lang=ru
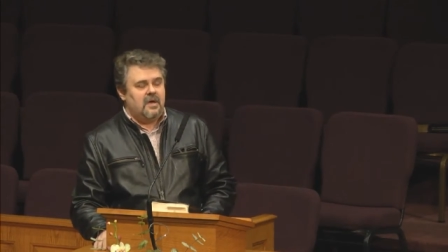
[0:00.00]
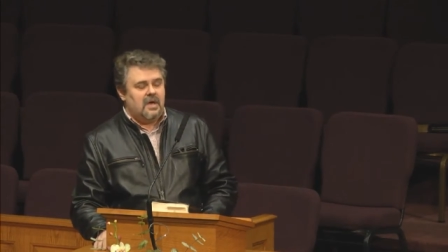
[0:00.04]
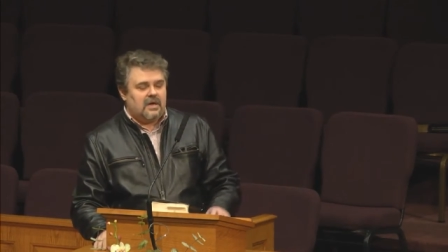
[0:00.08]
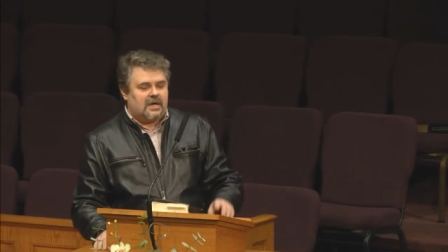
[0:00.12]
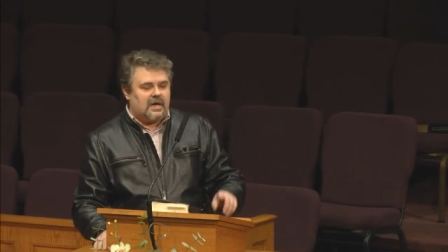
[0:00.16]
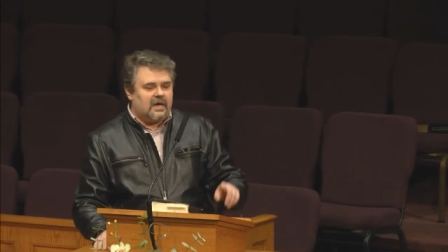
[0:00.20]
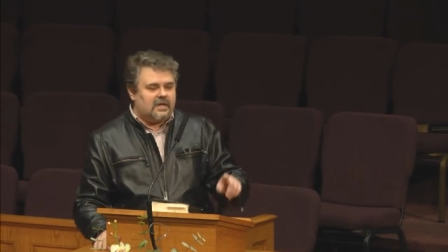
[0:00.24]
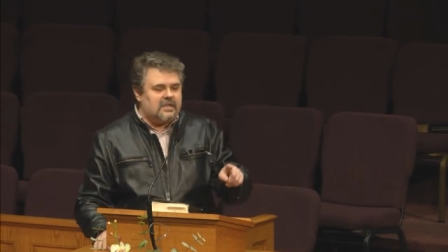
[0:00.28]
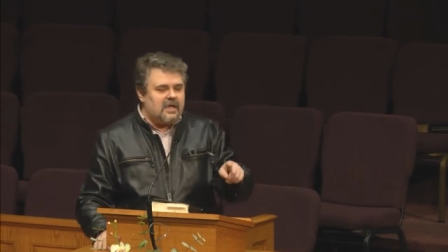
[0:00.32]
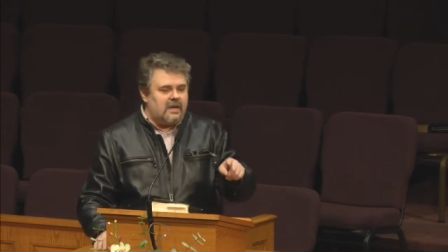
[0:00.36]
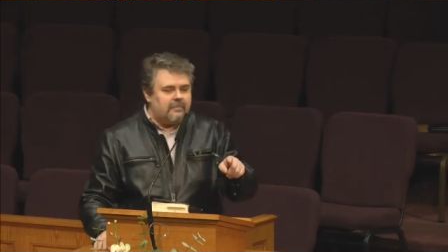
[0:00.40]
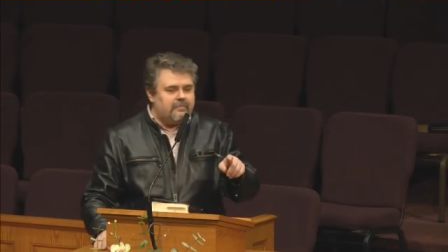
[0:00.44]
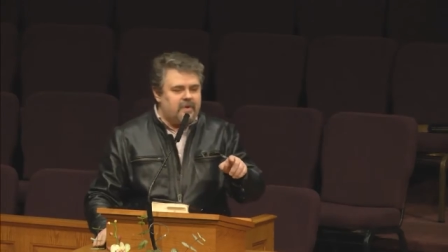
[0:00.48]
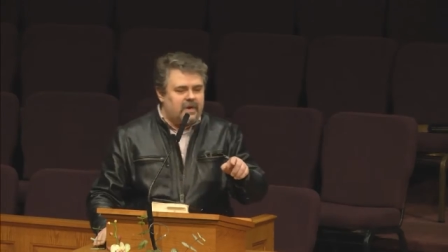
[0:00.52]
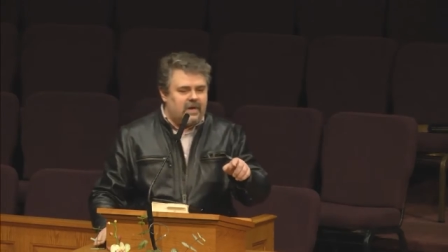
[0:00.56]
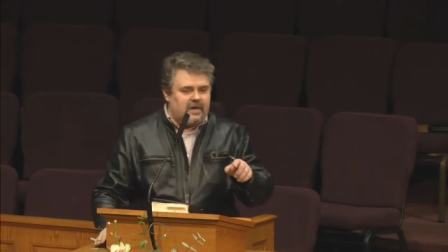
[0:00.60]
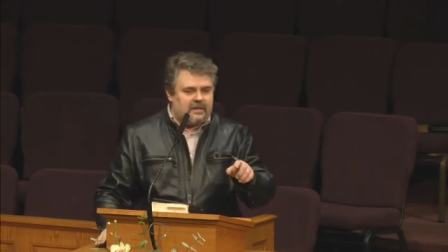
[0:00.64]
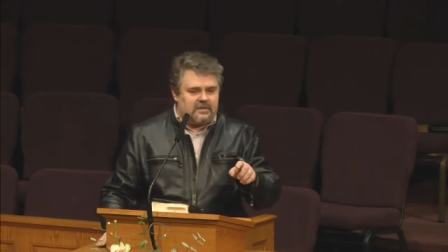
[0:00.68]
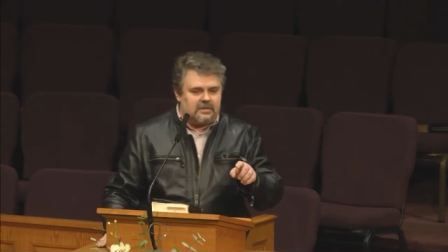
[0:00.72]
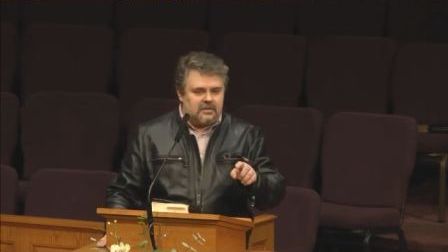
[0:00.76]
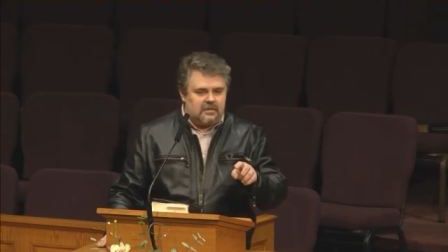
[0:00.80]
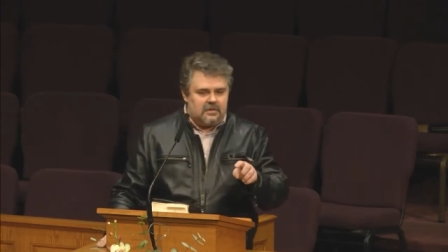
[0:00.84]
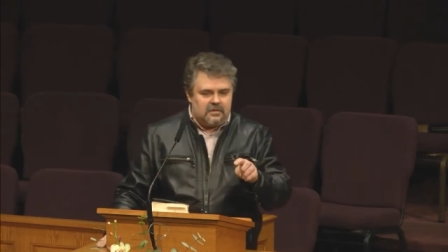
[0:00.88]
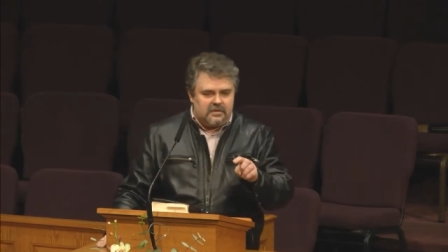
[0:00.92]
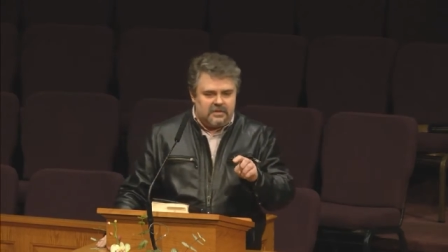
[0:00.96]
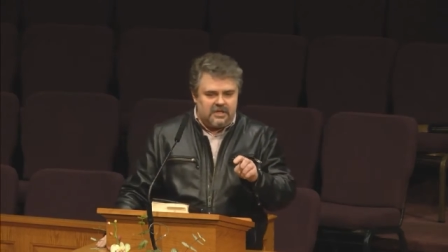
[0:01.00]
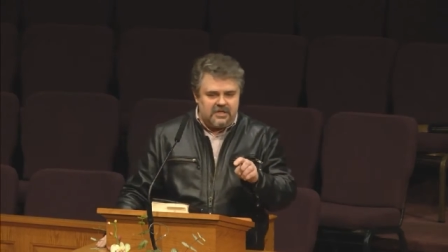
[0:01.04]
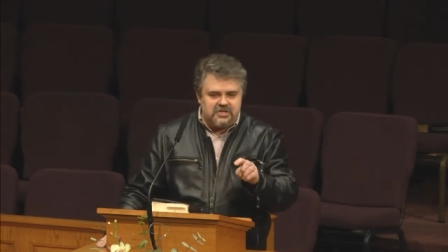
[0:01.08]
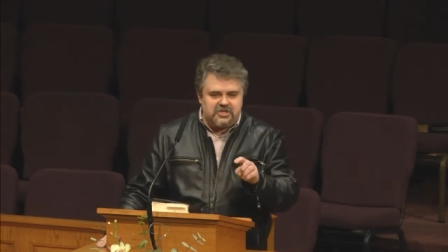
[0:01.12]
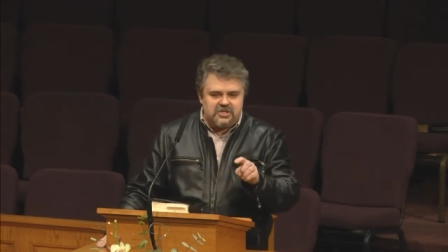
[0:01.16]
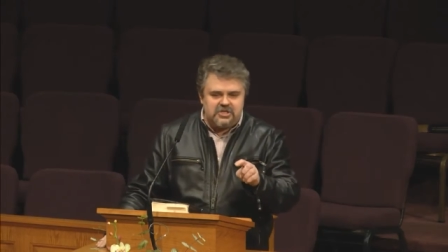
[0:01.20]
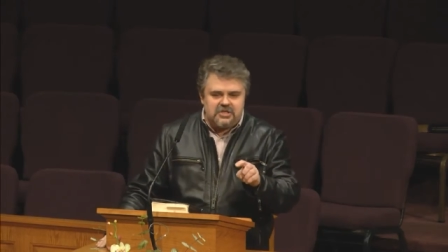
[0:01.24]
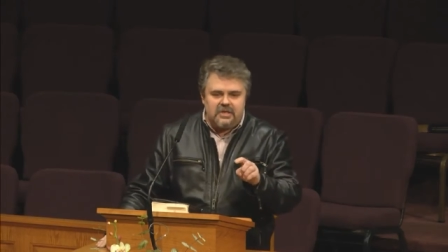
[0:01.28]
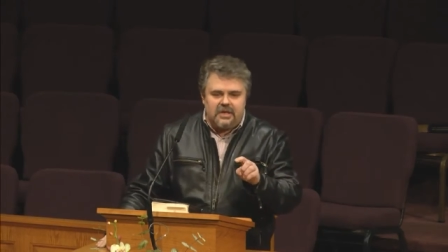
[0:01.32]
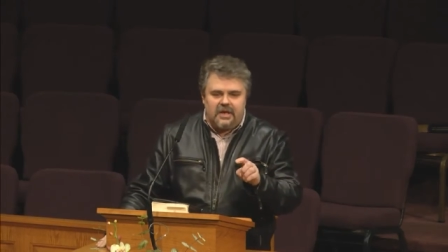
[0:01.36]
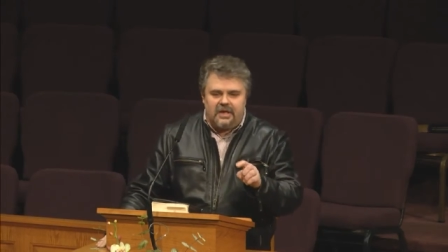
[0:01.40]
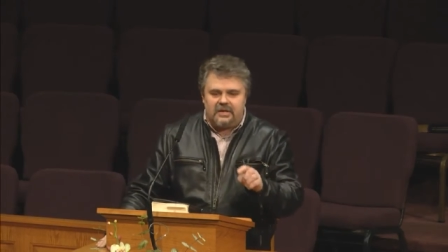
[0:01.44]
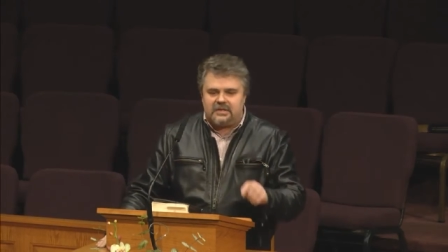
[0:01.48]
Когда брат
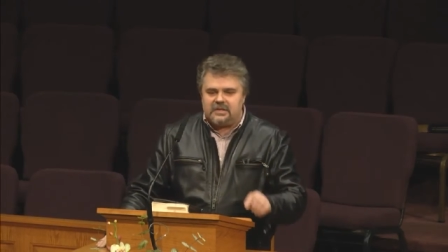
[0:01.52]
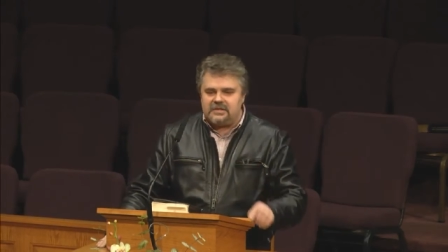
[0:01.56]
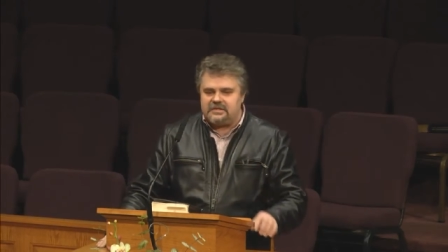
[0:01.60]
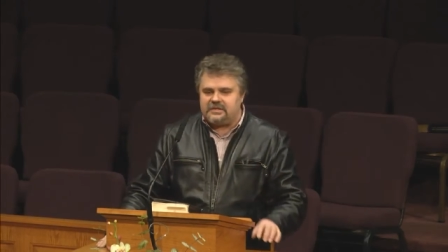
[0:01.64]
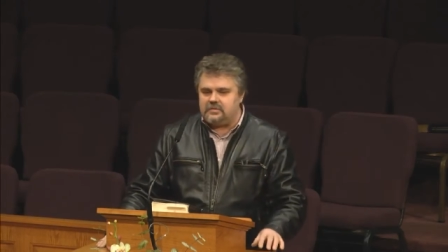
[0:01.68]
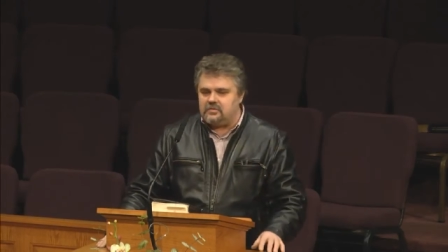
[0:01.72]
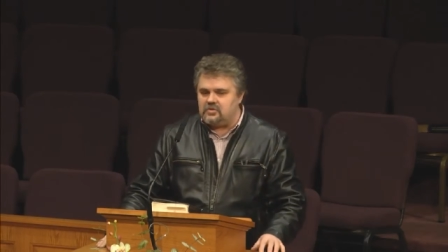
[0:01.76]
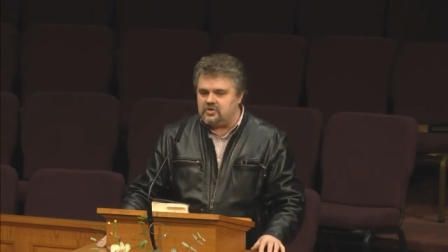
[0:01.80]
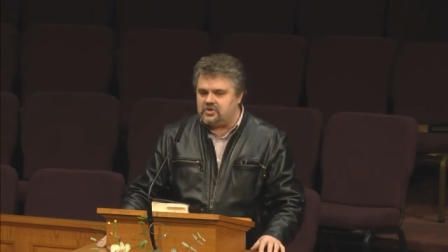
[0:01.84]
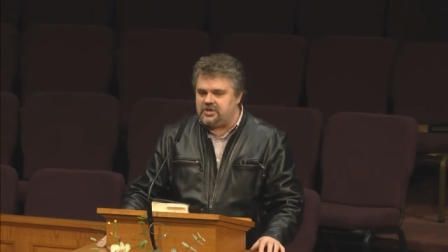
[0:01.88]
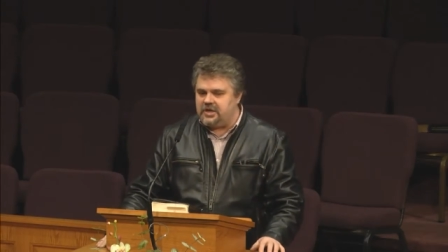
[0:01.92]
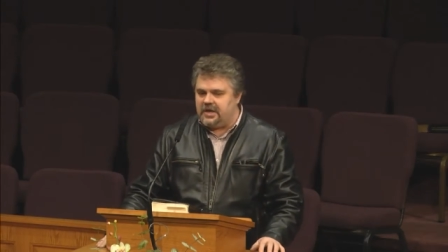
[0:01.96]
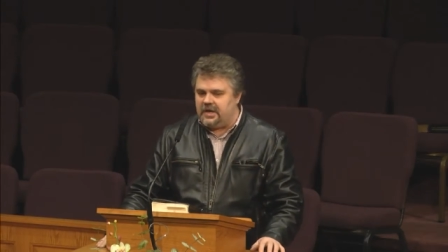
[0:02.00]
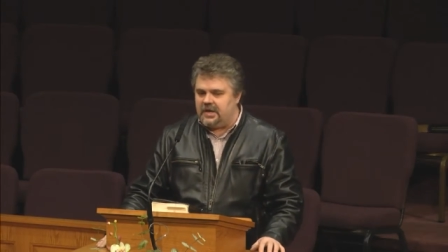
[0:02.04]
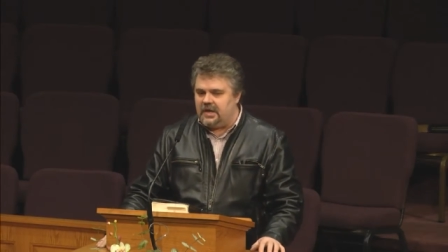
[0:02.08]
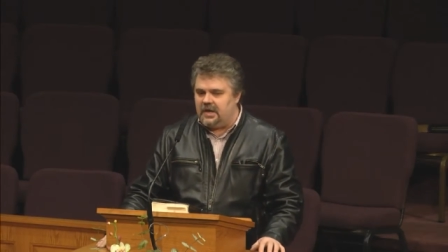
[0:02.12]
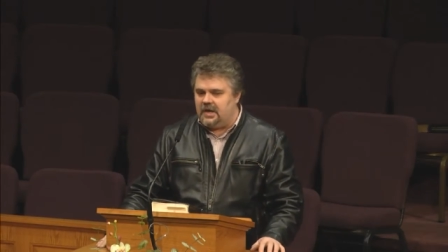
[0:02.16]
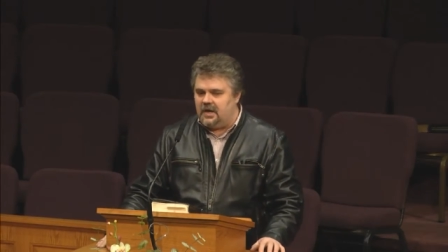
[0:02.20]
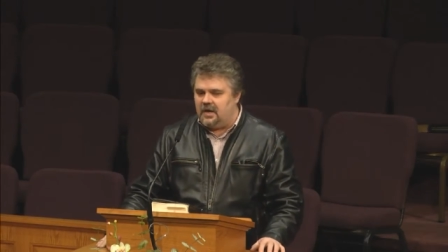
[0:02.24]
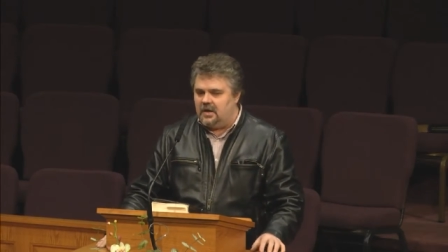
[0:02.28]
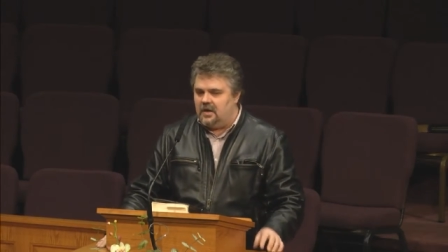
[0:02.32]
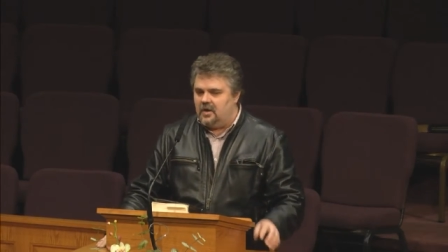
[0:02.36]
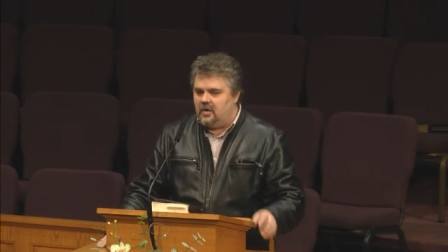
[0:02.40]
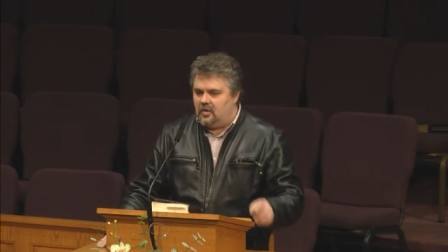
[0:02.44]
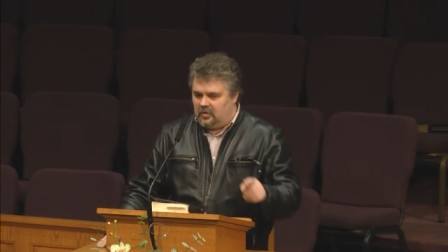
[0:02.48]
начинает это служение,